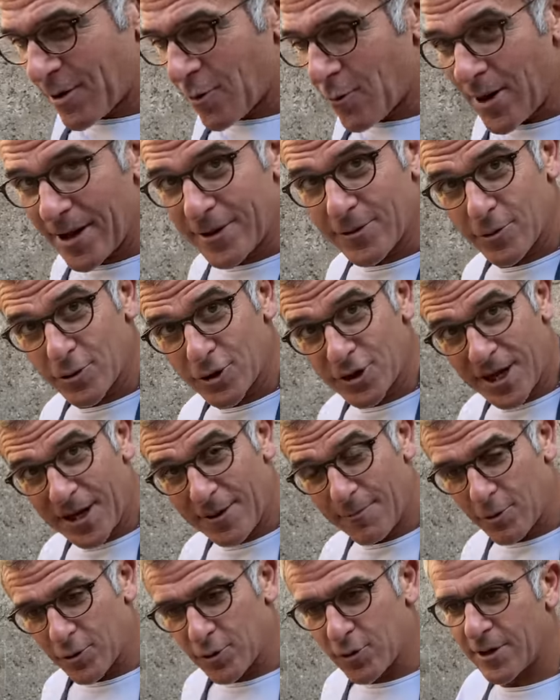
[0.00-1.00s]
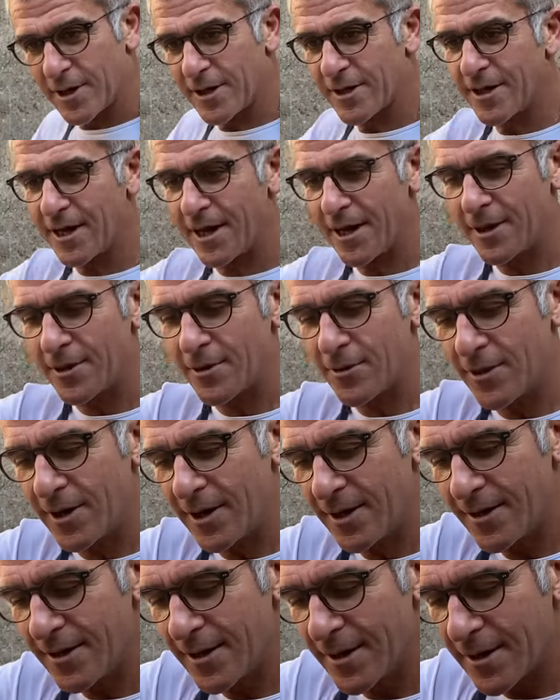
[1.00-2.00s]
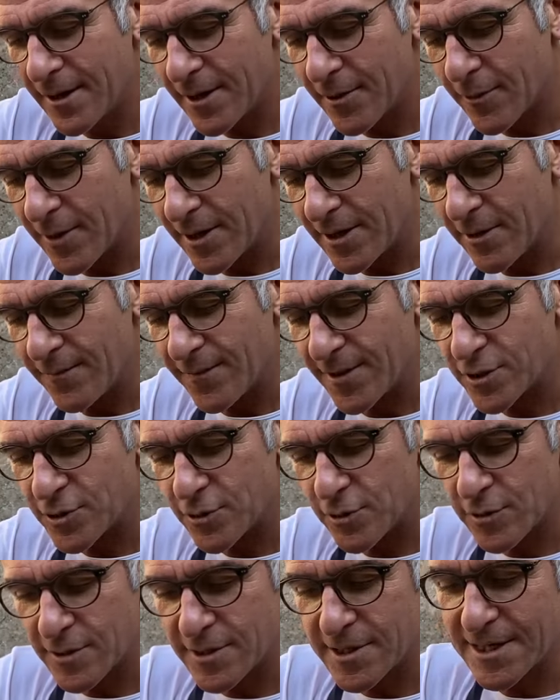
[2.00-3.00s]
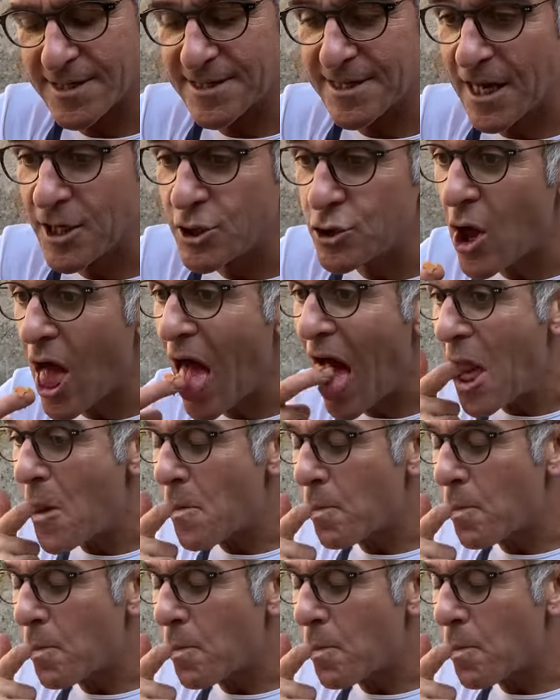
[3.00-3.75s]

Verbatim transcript: quando c'è il motore dietro, eh? Quindi io faccio così, assaggio.